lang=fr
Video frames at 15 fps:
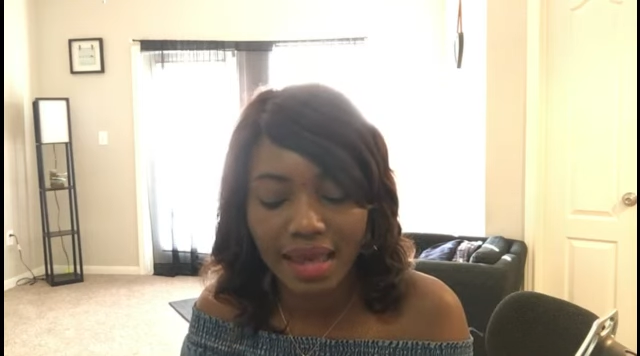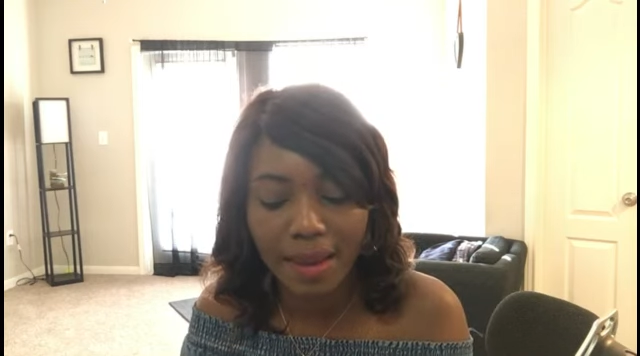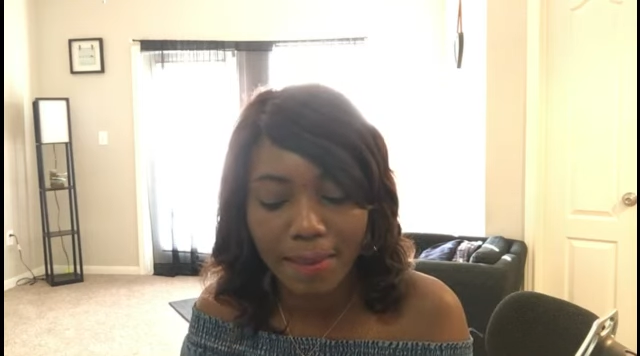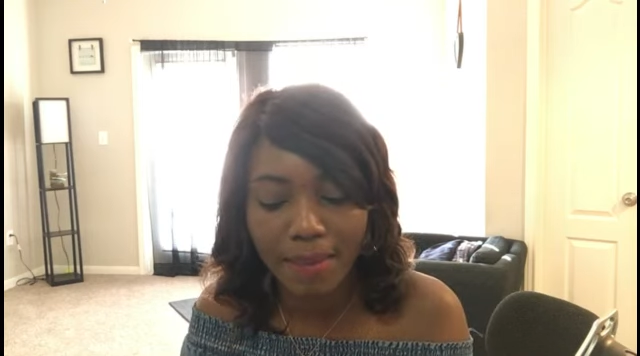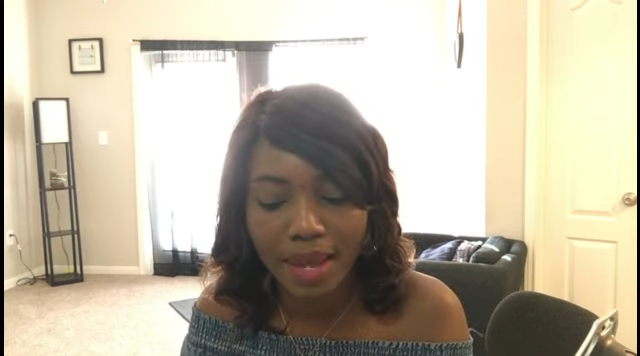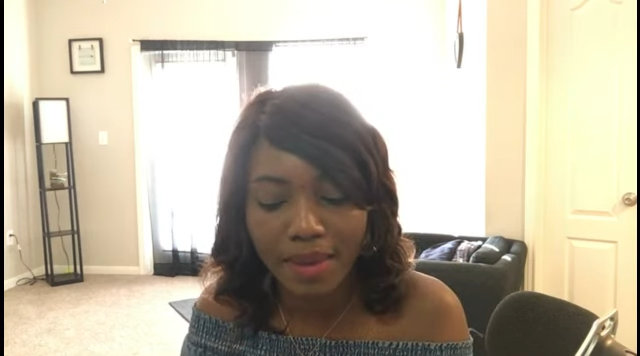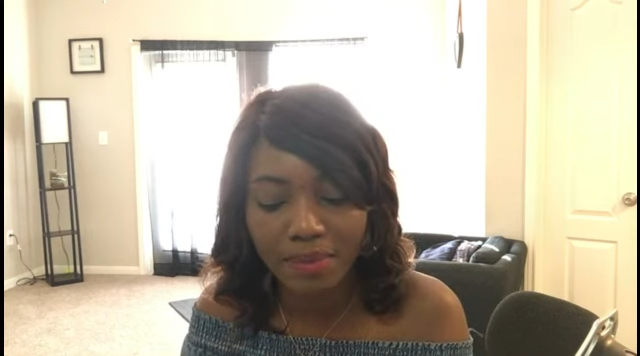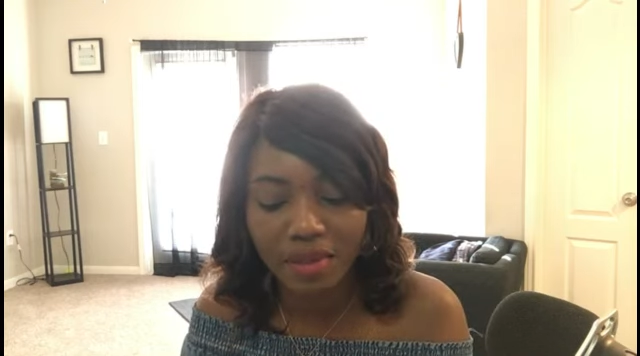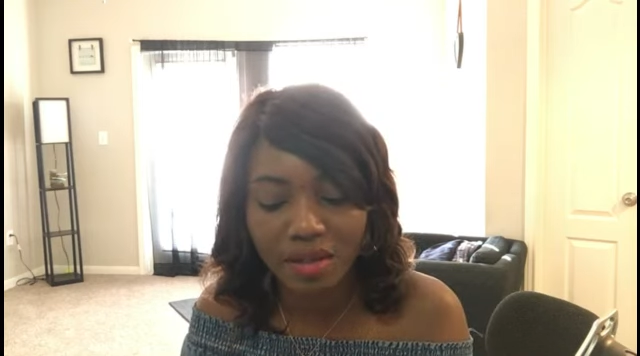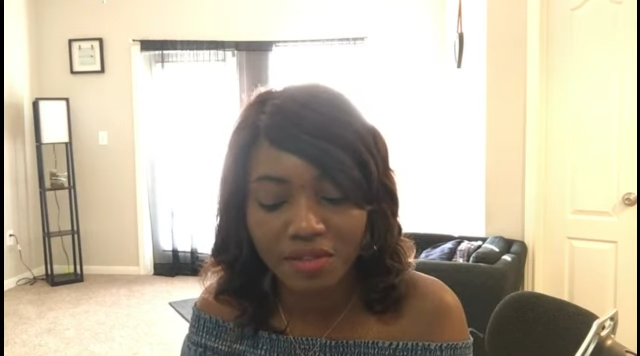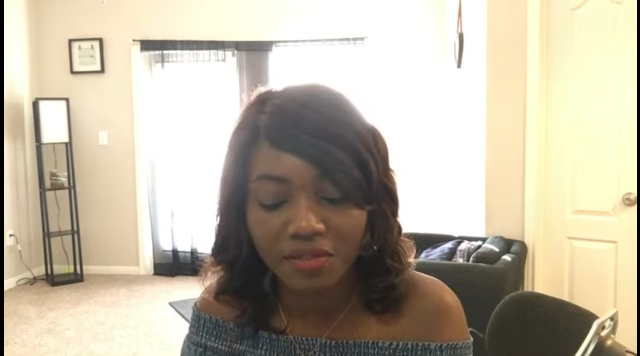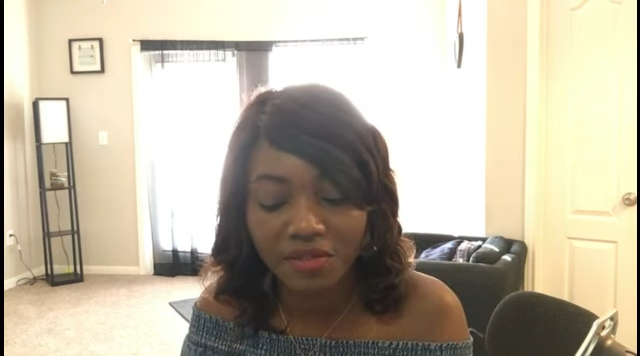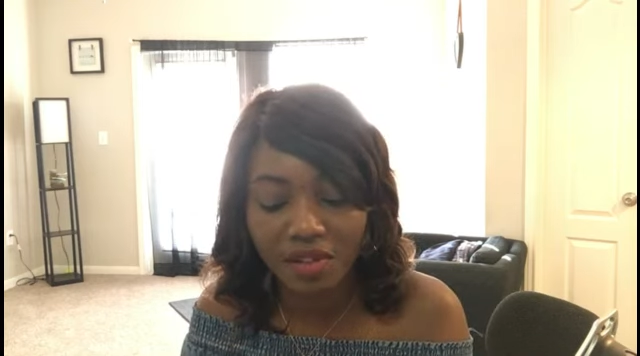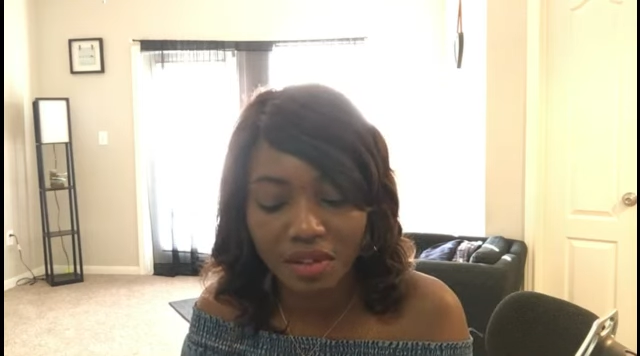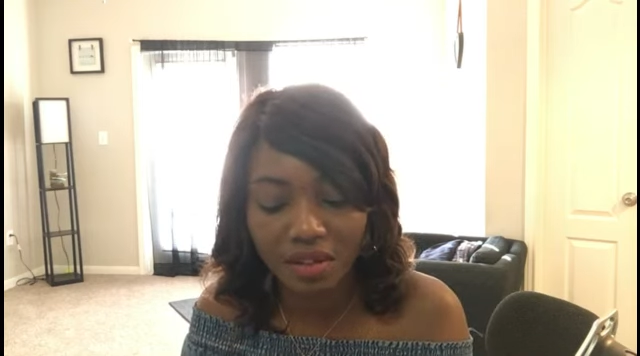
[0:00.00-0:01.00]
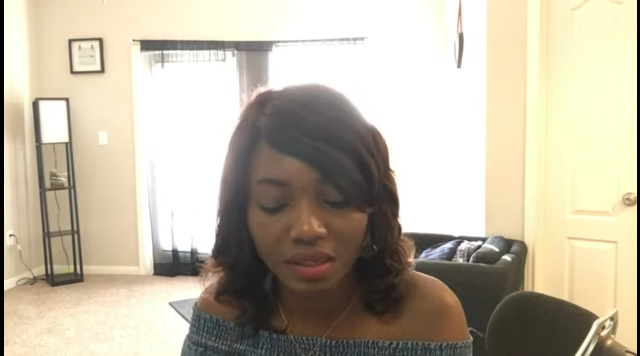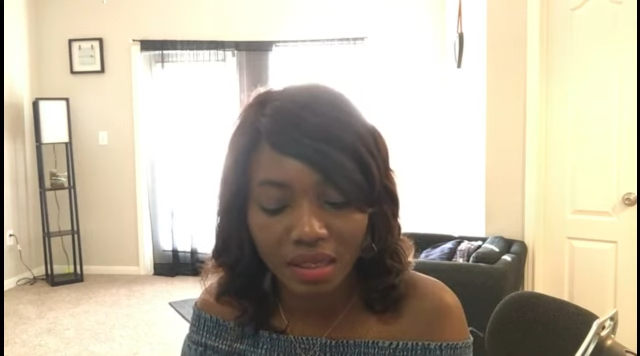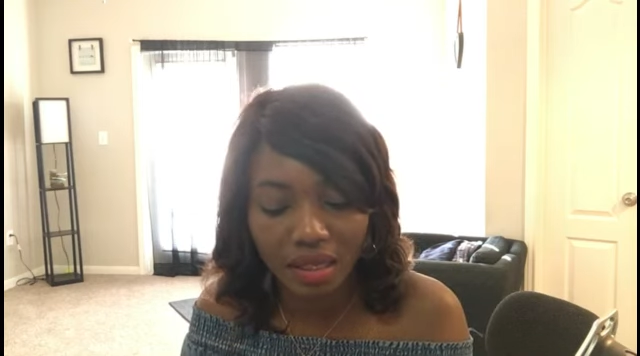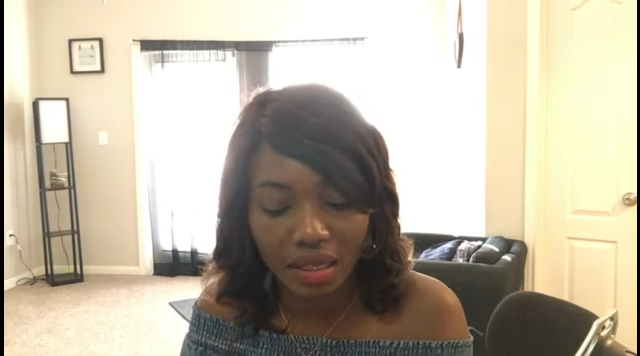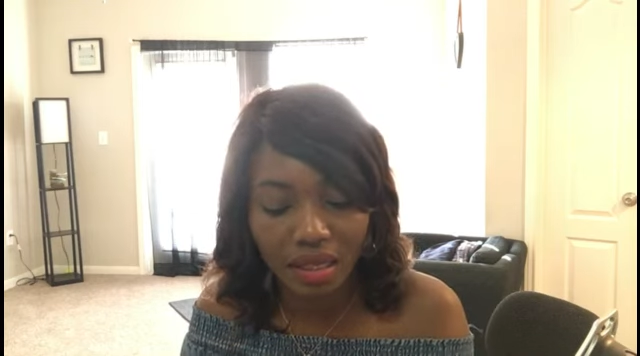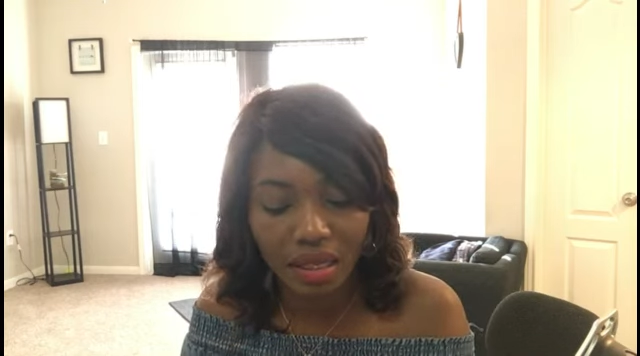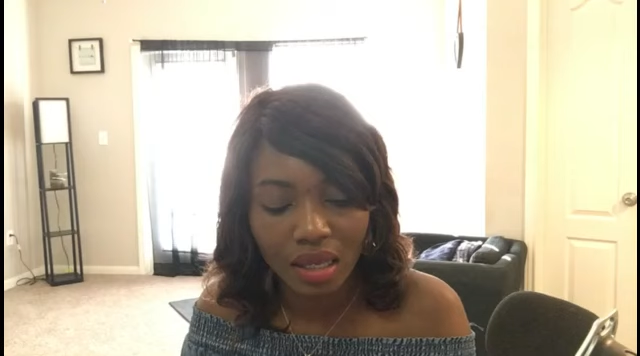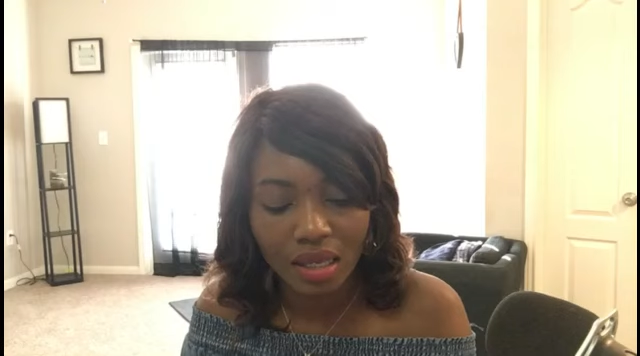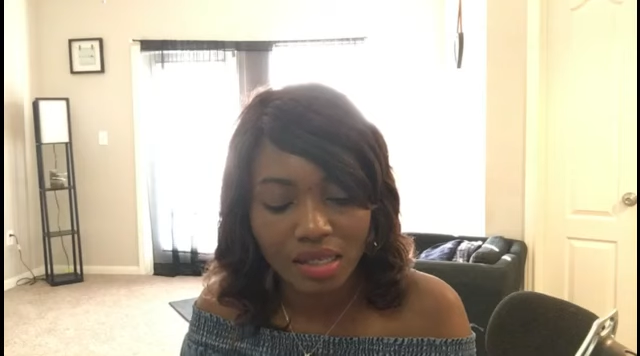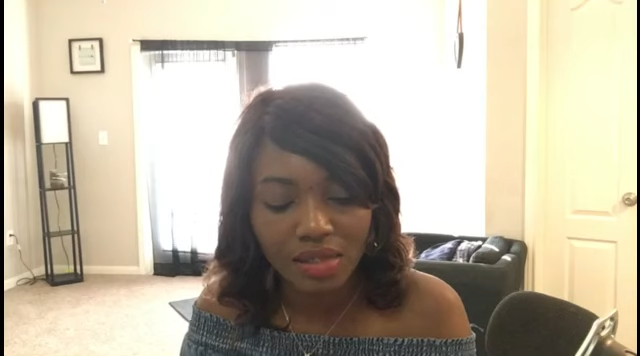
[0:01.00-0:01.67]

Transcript: capable d'enfanter.